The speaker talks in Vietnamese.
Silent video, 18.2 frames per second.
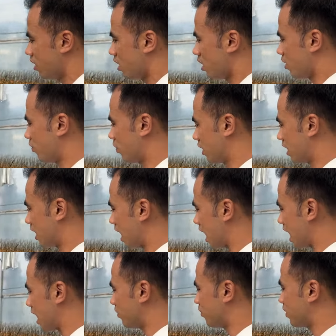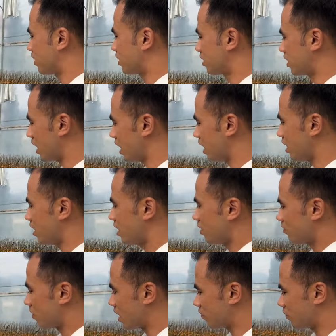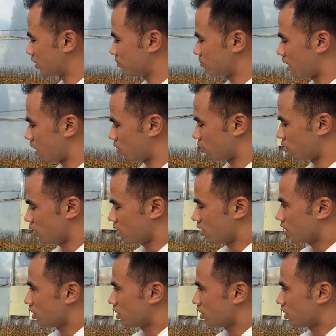Ở phần lá, phần rễ và phần bầu.